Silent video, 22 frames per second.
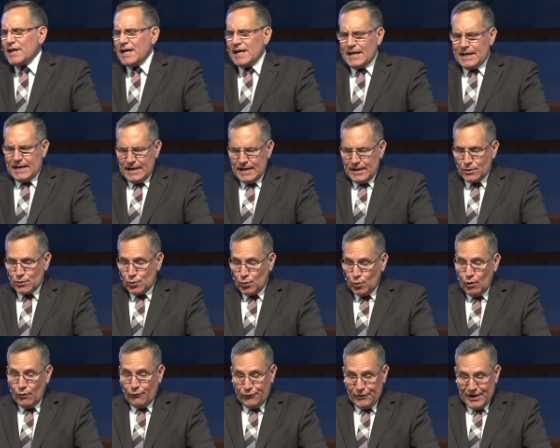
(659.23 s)
de
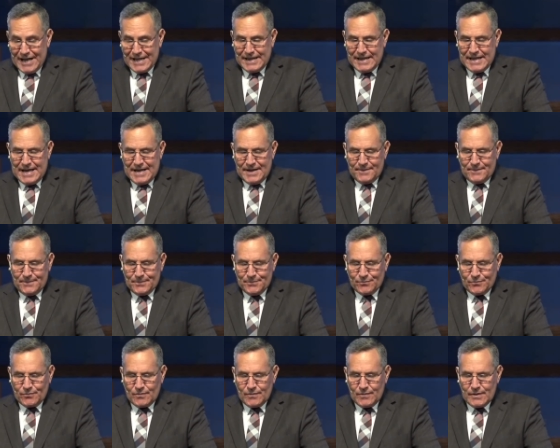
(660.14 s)
tu
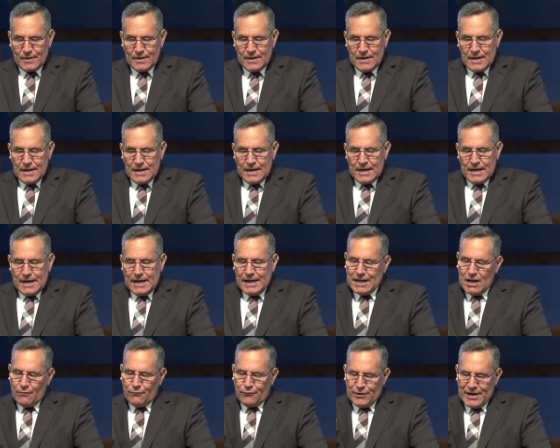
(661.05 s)
ofrenda.
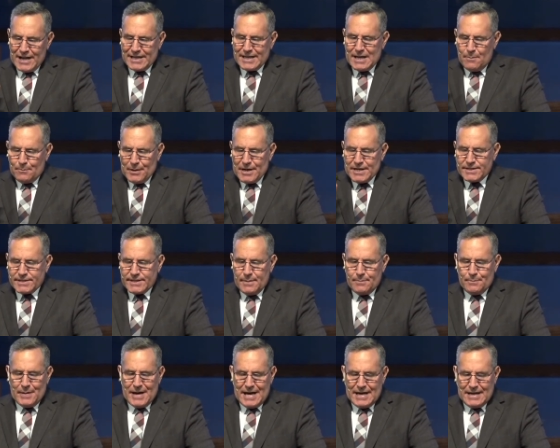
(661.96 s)
Y la ofrenda
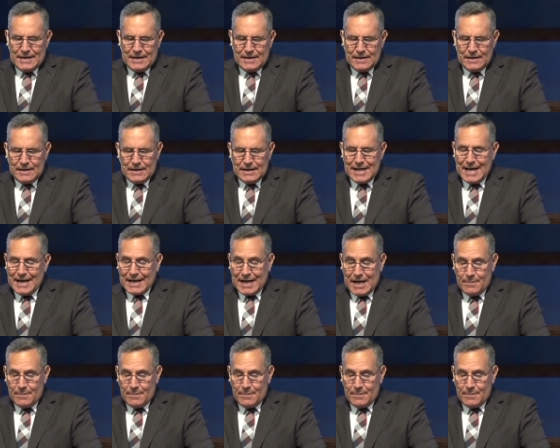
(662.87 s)
principal, la